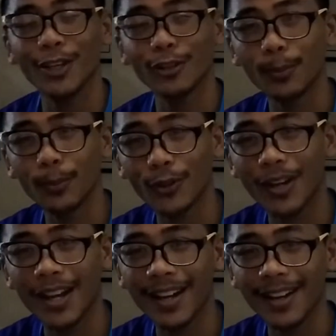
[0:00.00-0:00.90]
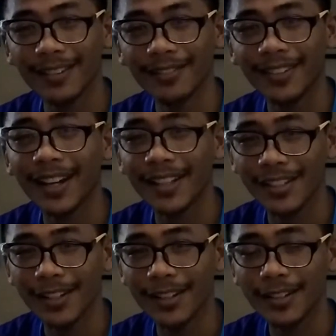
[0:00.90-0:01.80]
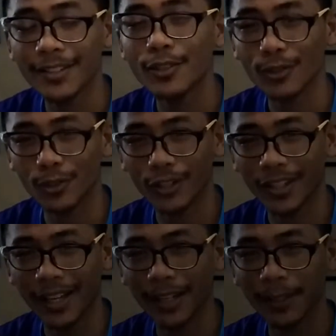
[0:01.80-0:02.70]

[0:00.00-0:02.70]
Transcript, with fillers: Ito po ang kanyang storya.